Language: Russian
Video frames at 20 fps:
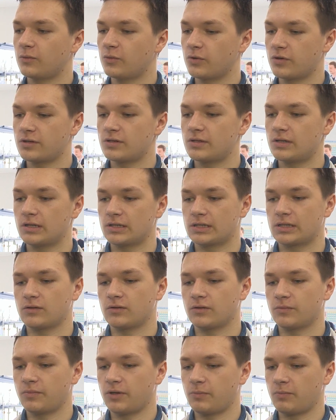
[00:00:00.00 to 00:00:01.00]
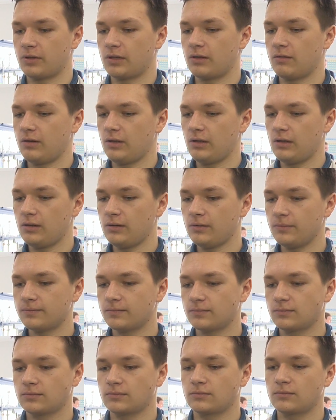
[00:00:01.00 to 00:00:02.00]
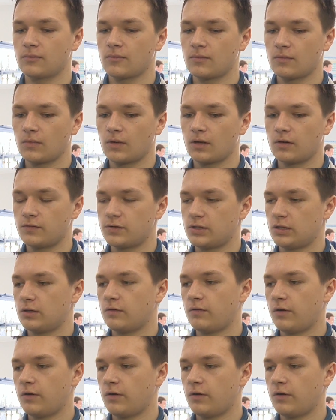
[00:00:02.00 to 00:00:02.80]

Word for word: университетского преподавания. Все